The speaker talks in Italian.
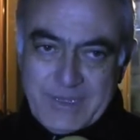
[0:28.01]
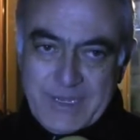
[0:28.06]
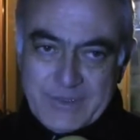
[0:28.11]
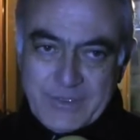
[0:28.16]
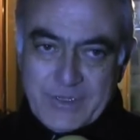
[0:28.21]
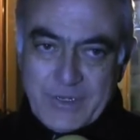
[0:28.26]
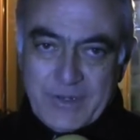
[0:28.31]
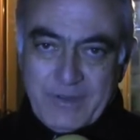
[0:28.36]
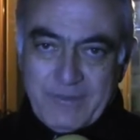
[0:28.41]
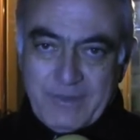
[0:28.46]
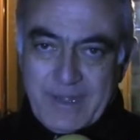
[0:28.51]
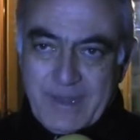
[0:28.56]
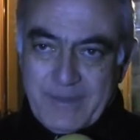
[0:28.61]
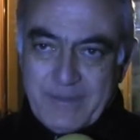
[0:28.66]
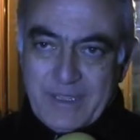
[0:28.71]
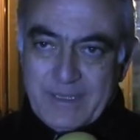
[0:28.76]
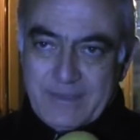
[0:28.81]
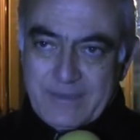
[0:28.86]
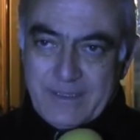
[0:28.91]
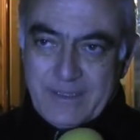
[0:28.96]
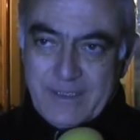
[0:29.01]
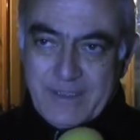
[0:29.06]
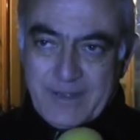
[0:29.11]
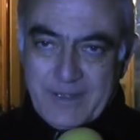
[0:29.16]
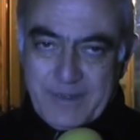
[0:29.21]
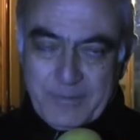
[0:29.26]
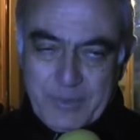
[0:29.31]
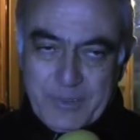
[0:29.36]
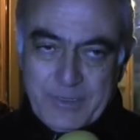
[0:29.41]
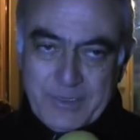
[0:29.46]
che sono
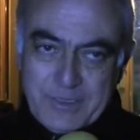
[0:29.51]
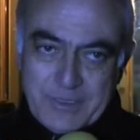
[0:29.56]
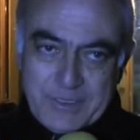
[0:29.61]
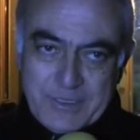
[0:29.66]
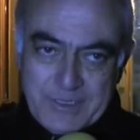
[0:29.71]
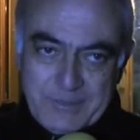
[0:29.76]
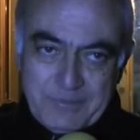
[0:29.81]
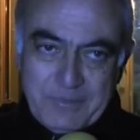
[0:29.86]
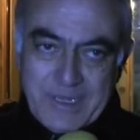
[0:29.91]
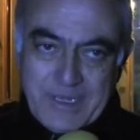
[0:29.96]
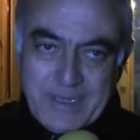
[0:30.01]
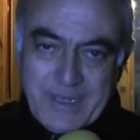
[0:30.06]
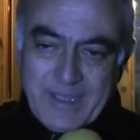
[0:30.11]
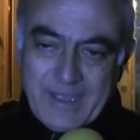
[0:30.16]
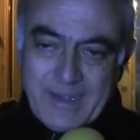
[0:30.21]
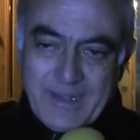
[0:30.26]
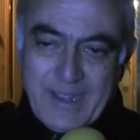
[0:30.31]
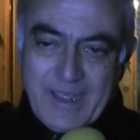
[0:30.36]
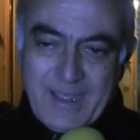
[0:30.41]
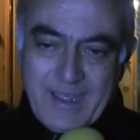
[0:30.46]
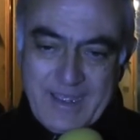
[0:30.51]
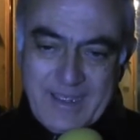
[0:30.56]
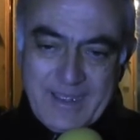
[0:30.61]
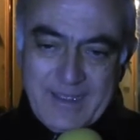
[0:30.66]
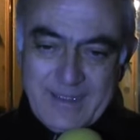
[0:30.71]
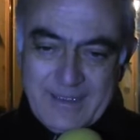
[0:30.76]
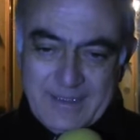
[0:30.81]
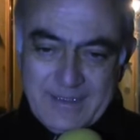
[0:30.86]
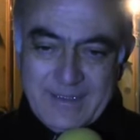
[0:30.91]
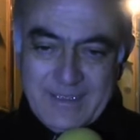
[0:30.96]
veramente riprodotti in
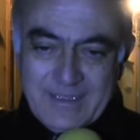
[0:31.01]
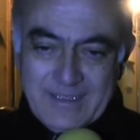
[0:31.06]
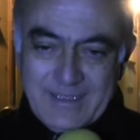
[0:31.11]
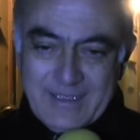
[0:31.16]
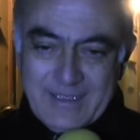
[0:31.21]
maniera